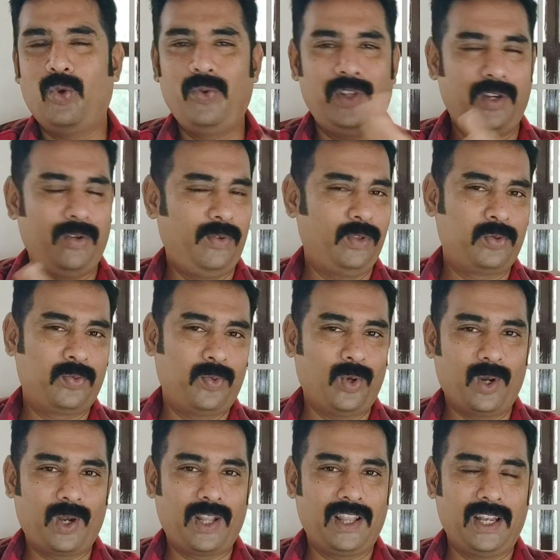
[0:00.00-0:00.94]
மூவி ரிவ்யூஸ்
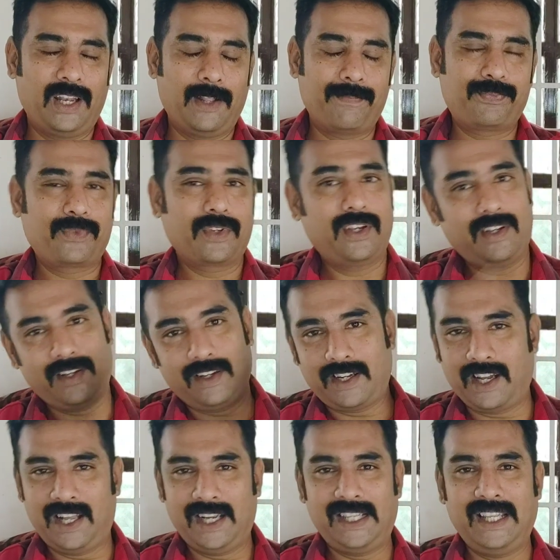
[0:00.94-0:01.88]
போட்டதில்லை
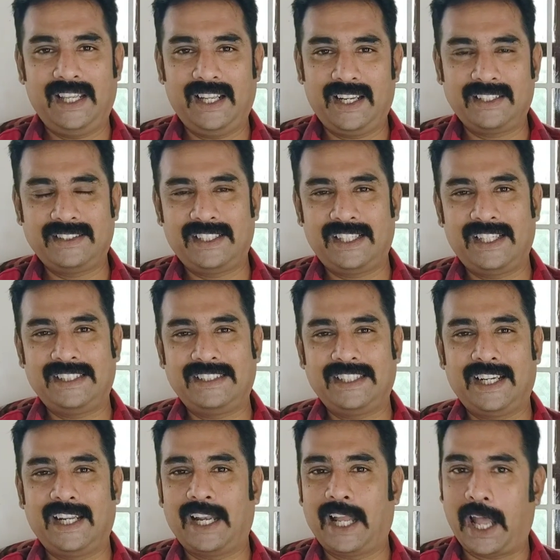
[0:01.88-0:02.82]
கார்த்திக் ராஜ்
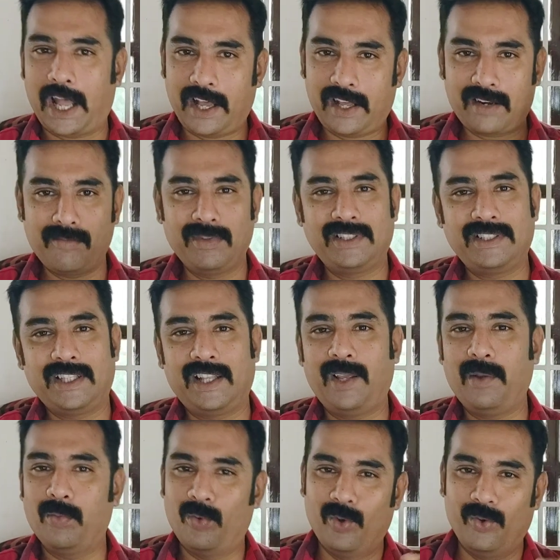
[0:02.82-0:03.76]
சேனல்
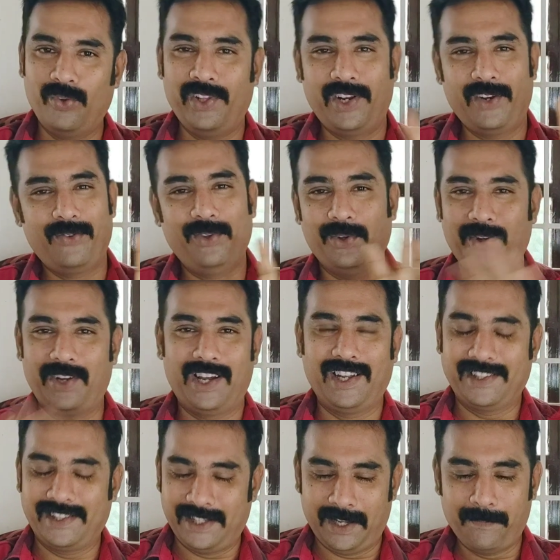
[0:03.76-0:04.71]
ஆரம்பித்ததே மூவி
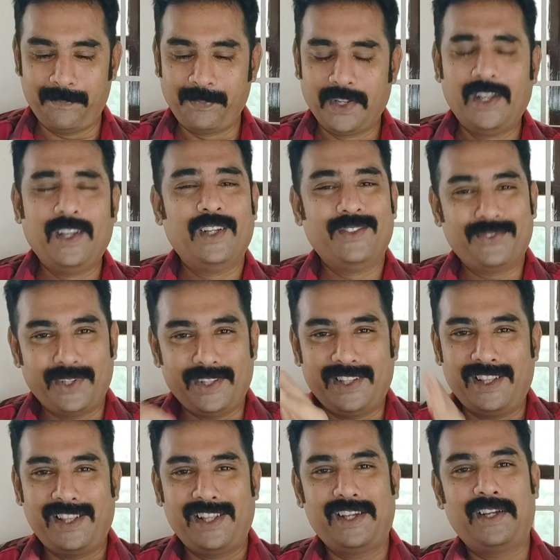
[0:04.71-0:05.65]
ரிவ்யூக்காகத்தான் ஸோ
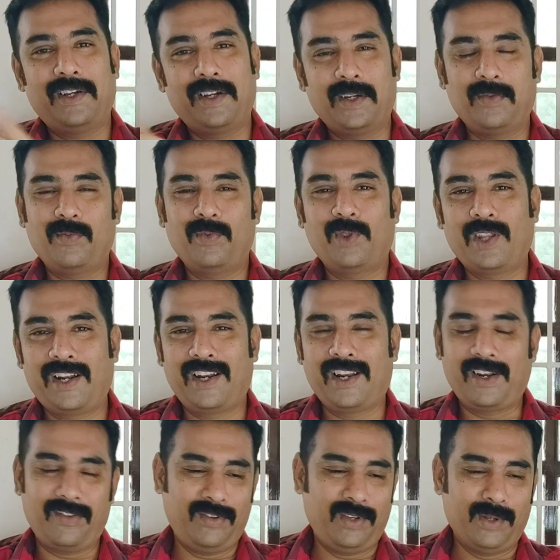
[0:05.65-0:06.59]
இதுதான் முதல்
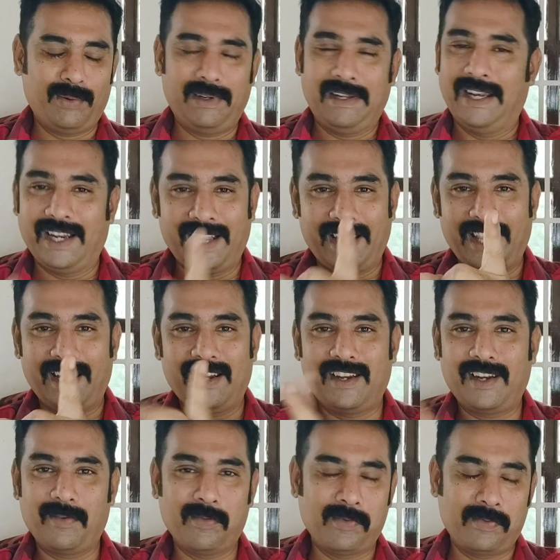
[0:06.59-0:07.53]
ரிவ்யூ அப்படின்னு
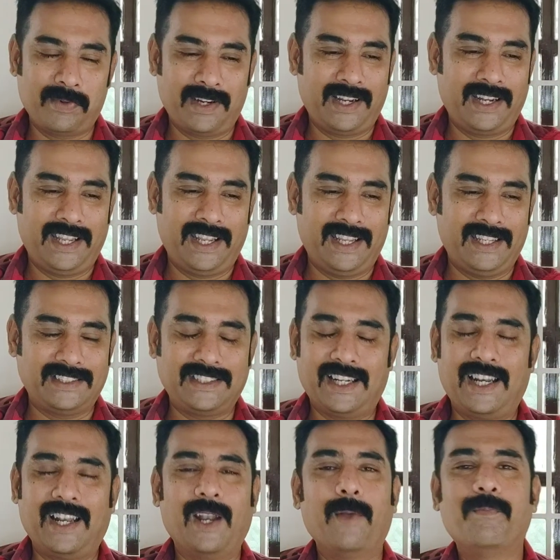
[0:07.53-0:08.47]
நினைக்கிறேன் நம்ம பழனி
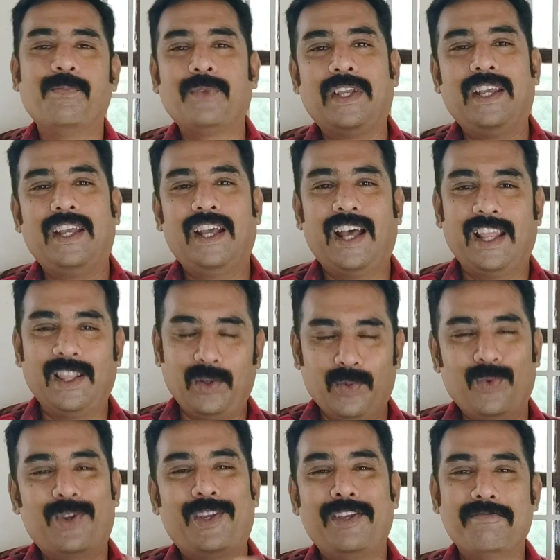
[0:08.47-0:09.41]
சேனலில்
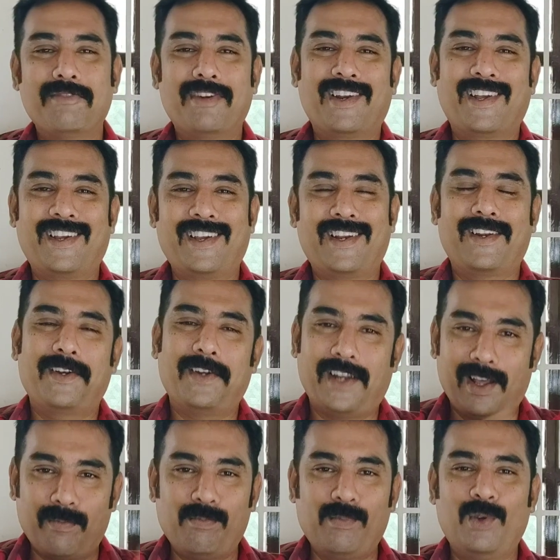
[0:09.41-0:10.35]
அதுக்கு முக்கியமான காரணம்
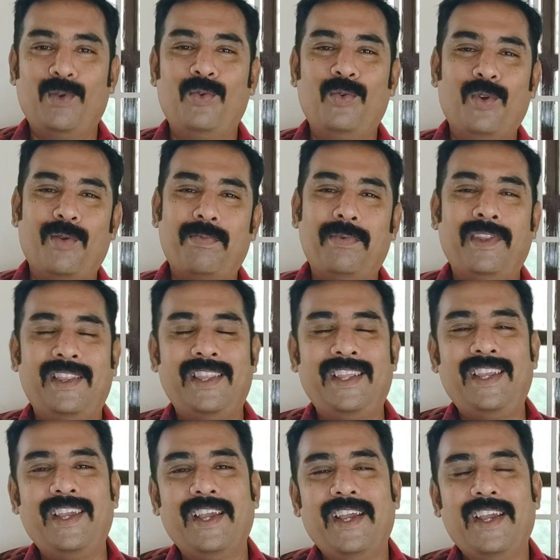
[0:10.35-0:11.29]
நம்ம ஊரை
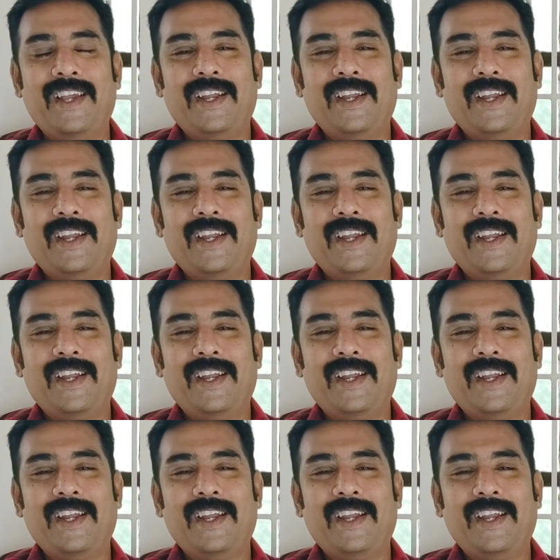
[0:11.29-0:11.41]
பற்றி